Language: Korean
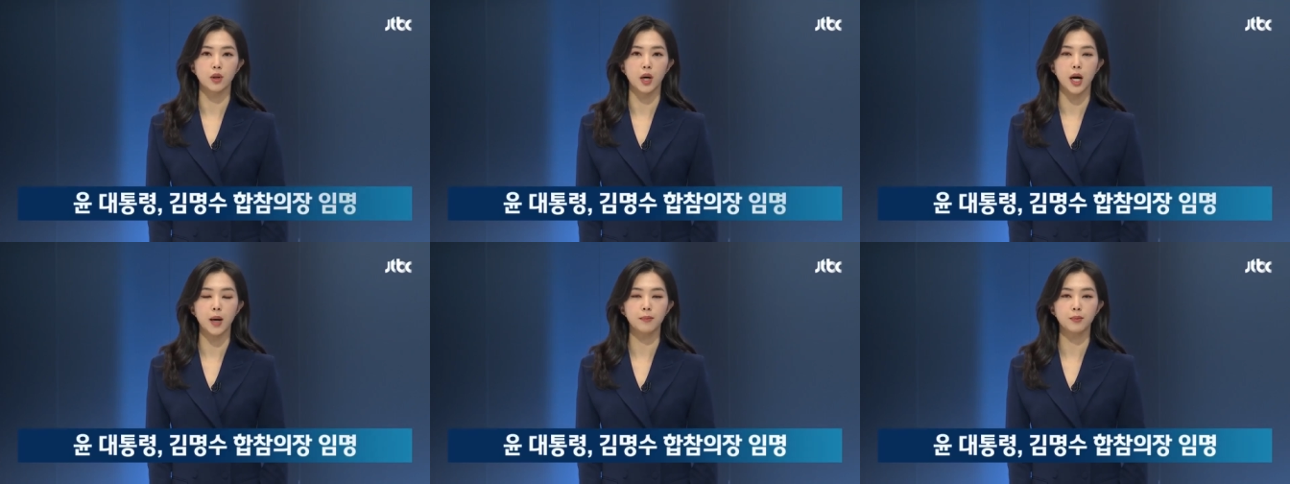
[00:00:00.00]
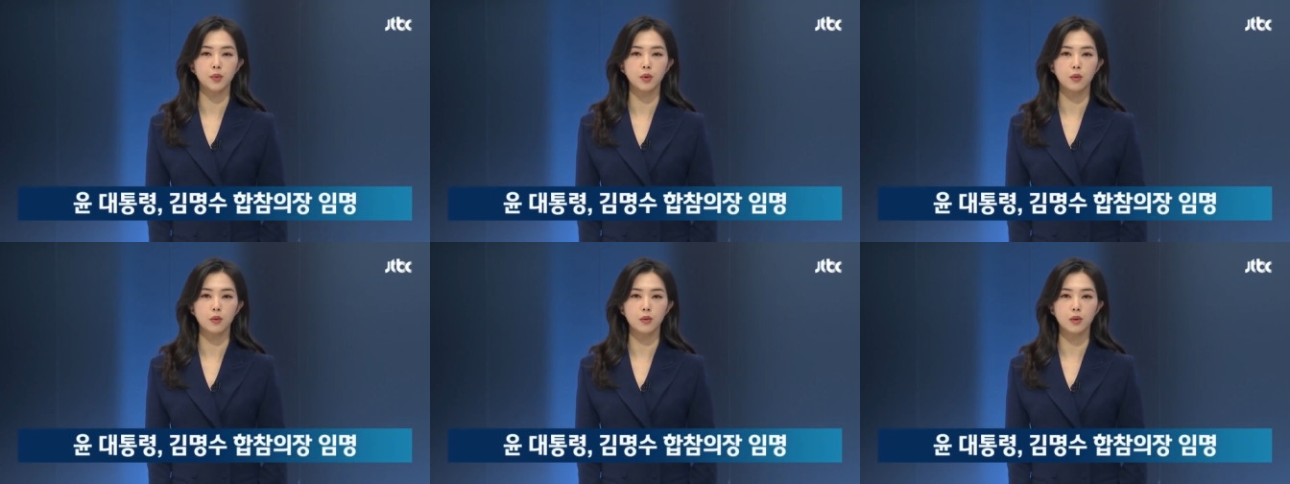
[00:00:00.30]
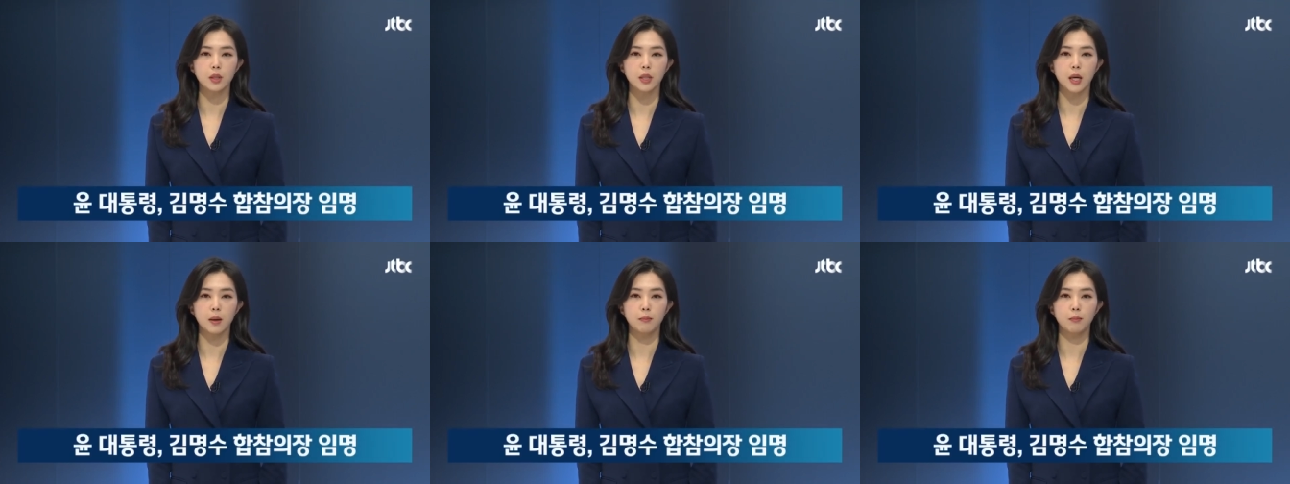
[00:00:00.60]

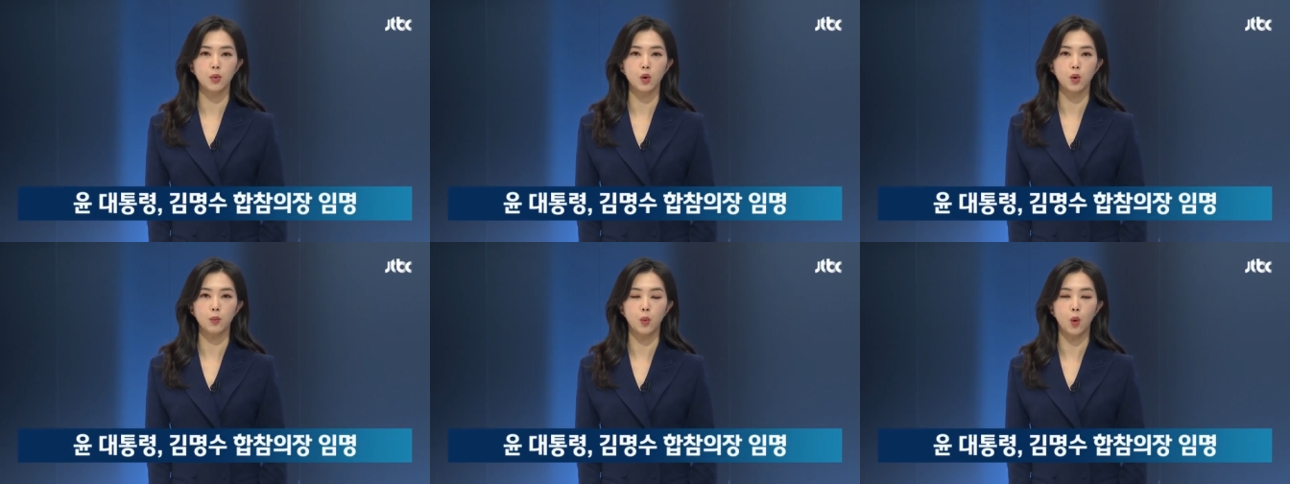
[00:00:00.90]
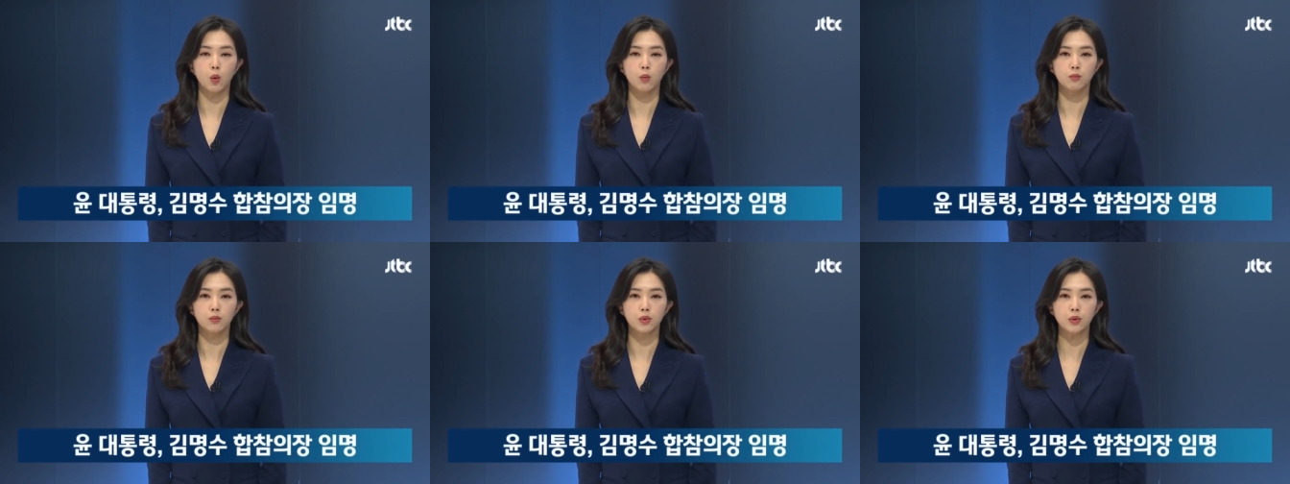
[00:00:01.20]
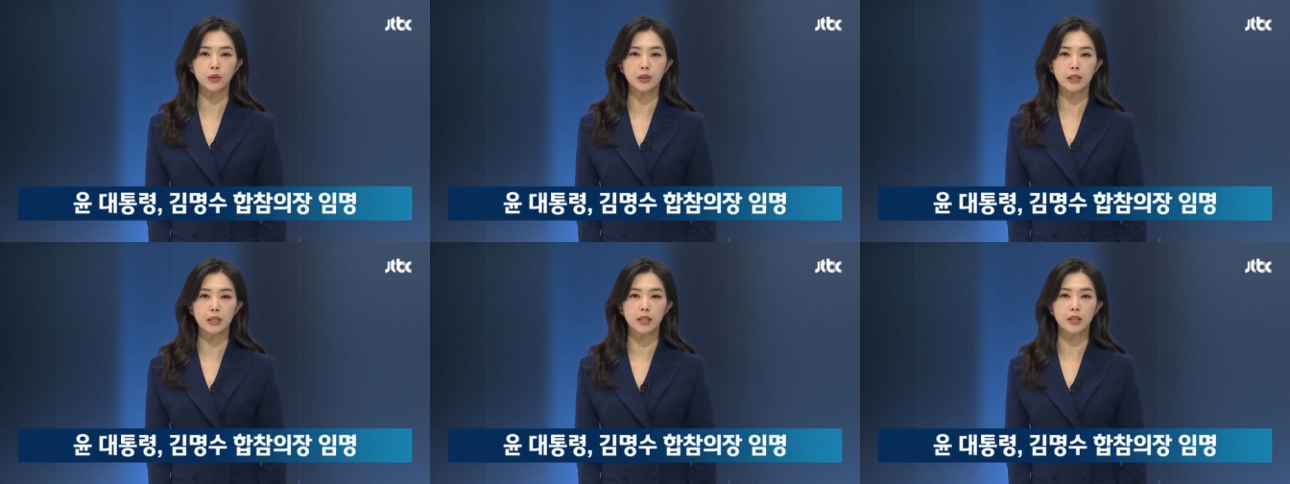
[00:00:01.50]

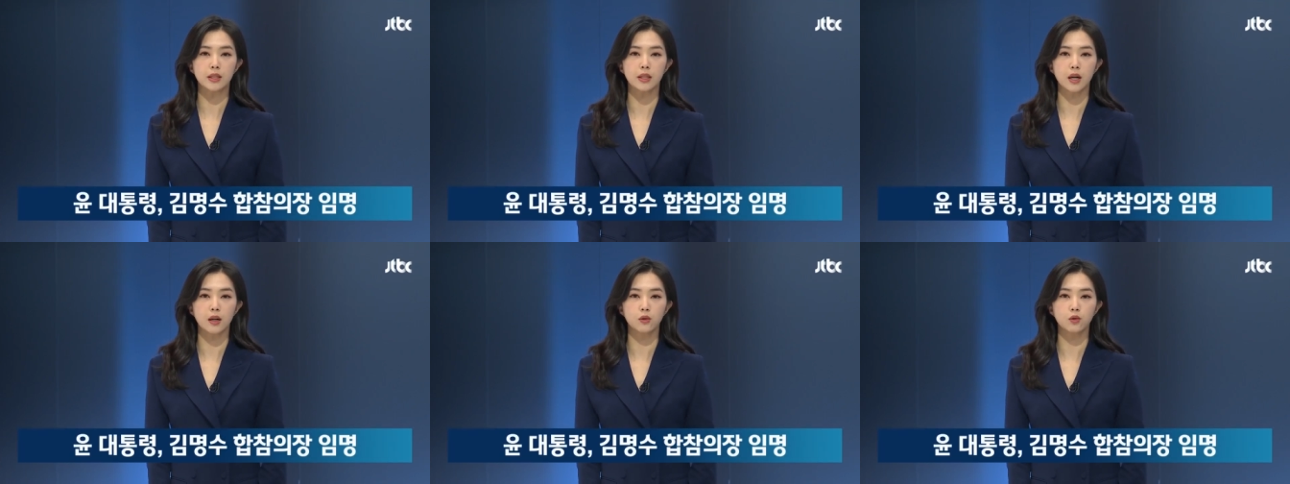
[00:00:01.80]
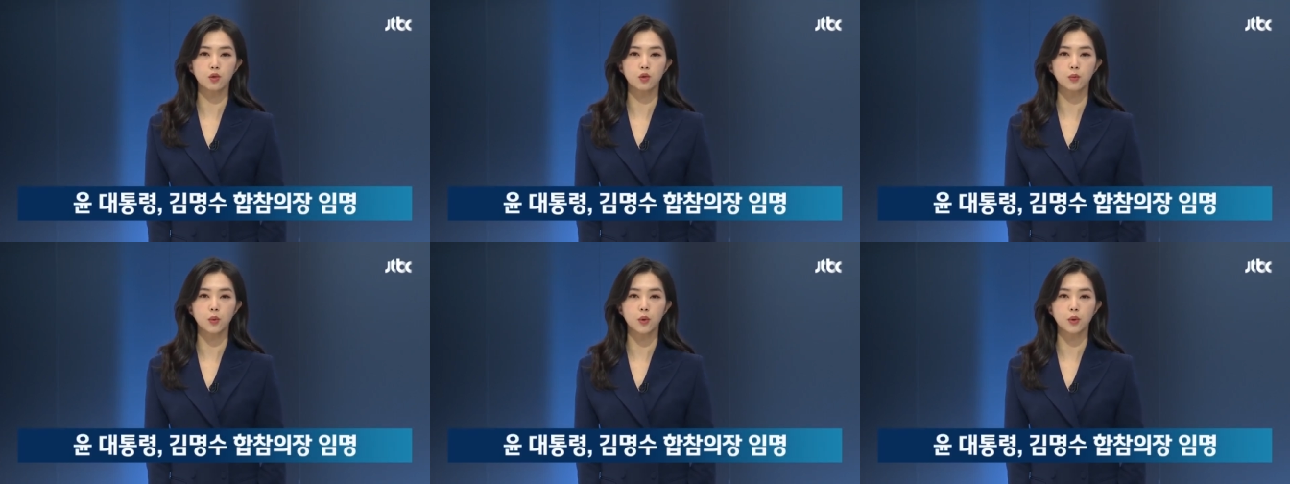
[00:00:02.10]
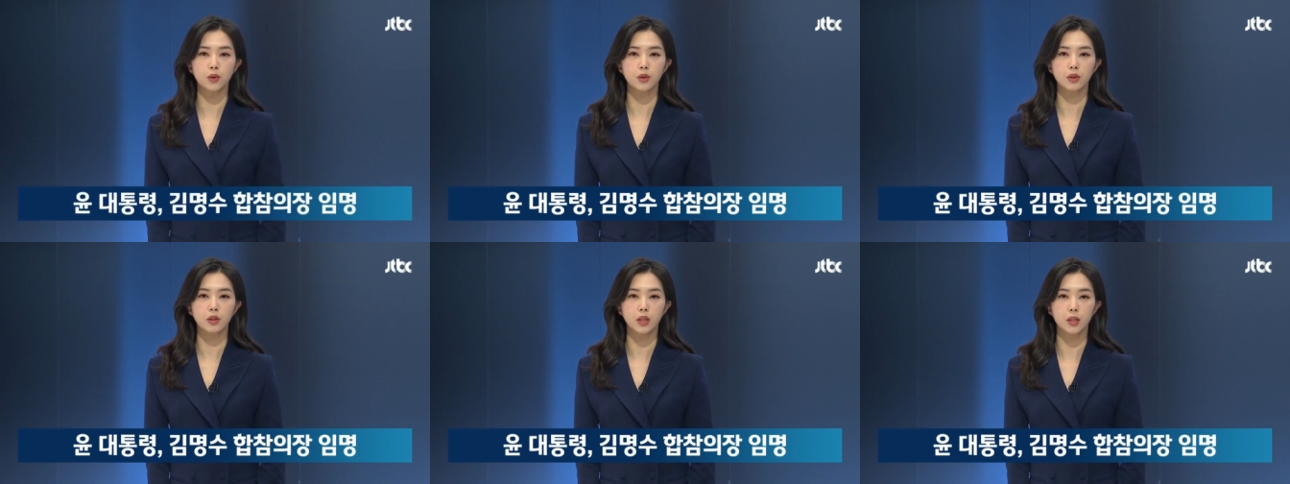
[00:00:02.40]
합동참모본부 의장 후보를